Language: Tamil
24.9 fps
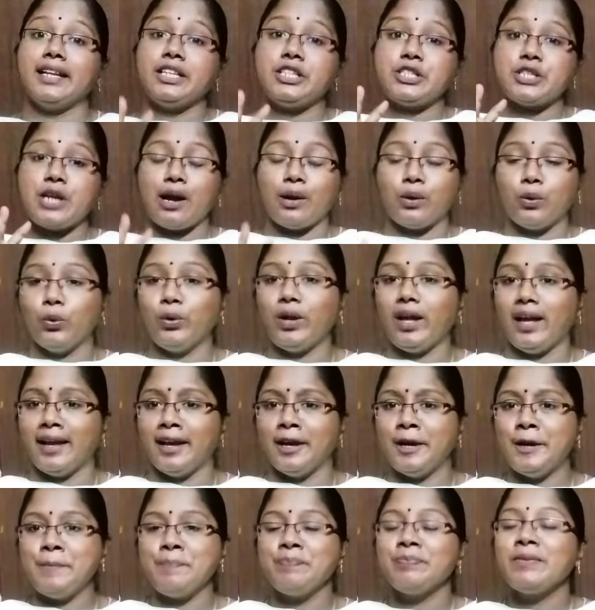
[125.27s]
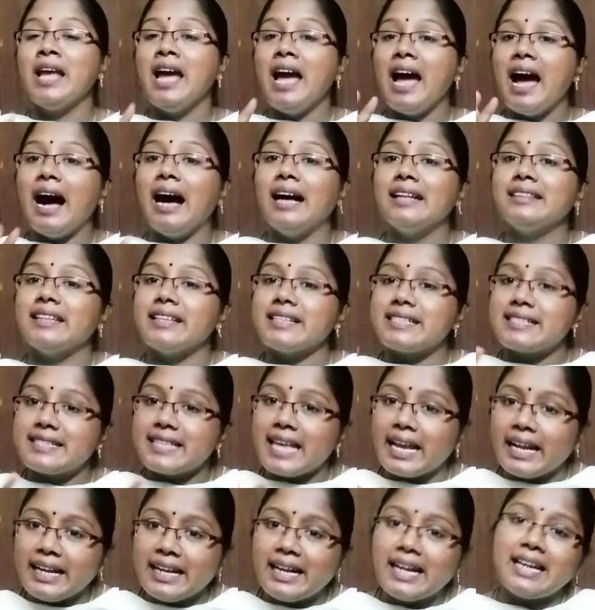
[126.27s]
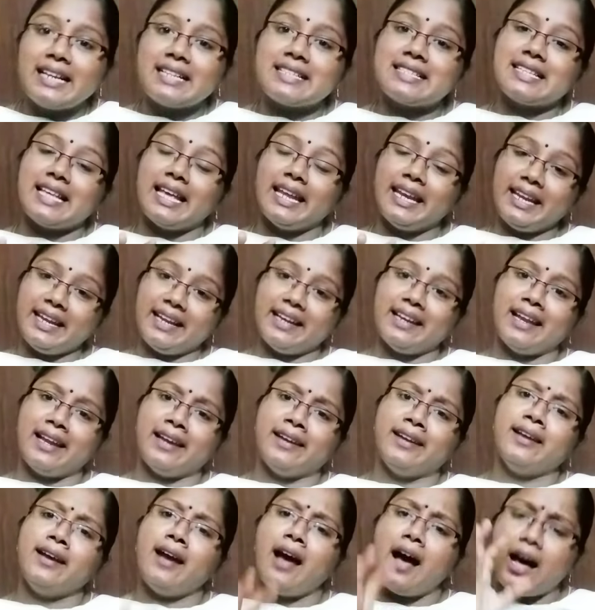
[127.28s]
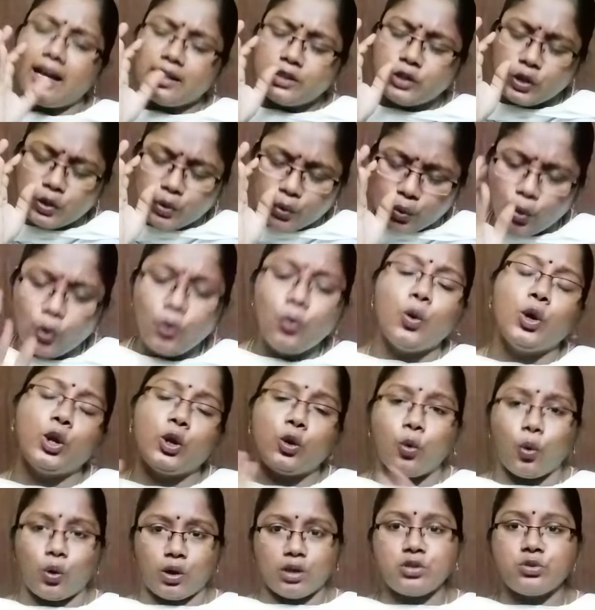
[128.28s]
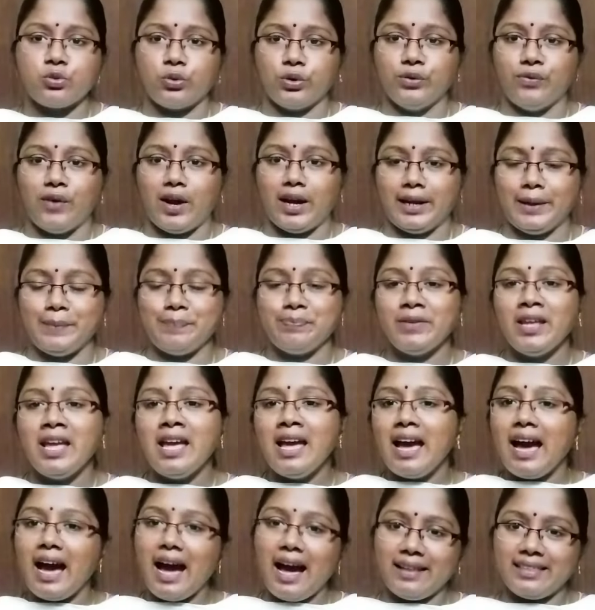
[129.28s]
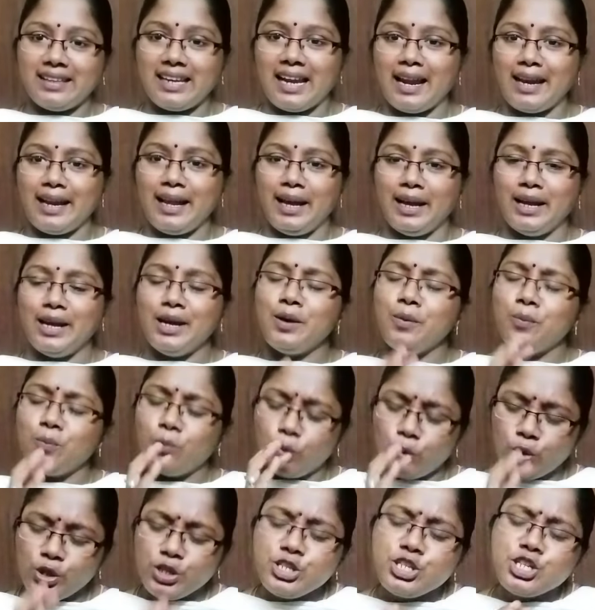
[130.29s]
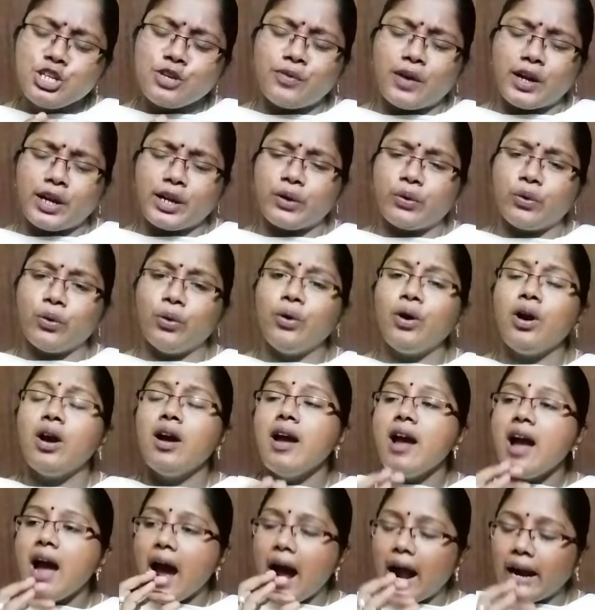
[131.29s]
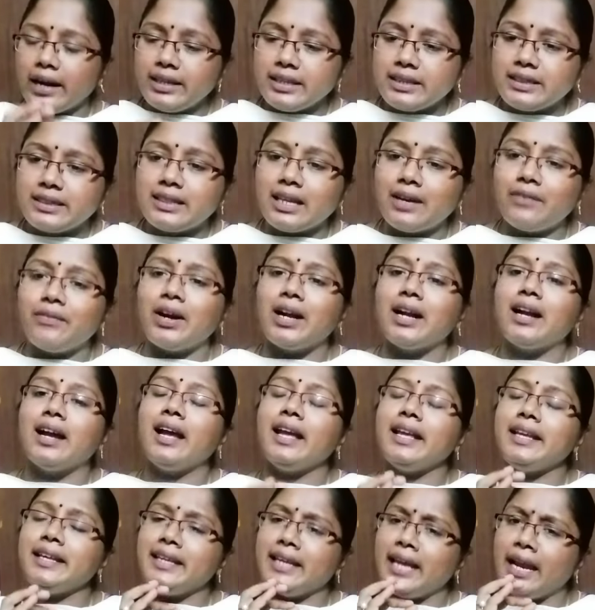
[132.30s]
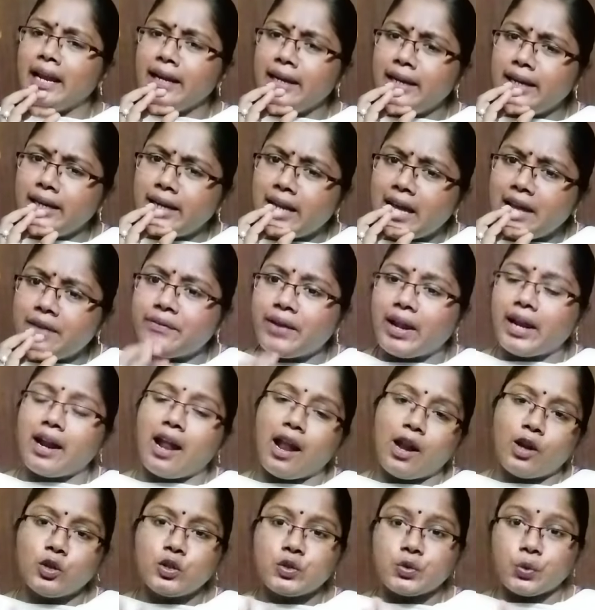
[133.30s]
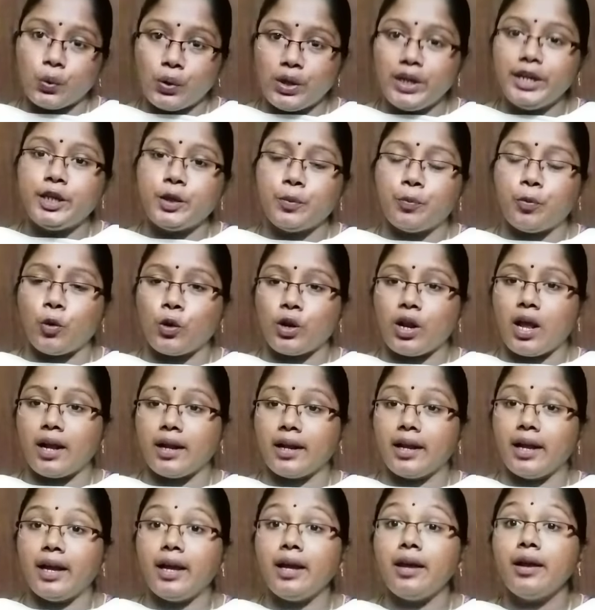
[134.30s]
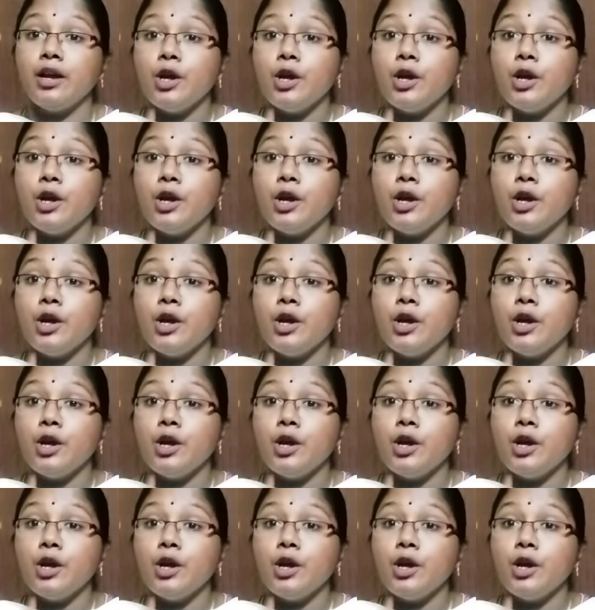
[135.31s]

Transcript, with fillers: அடைச்சா கூட அந்த செங்கல் சரியில்லைன்னு அதுக்கும் ஒரு குறை சொல்லுவாங்க அதனால முடிஞ்ச வரைக்கும் அடுத்தவங்க என்ன வேணாலும் சொல்லிட்டு போறாங்க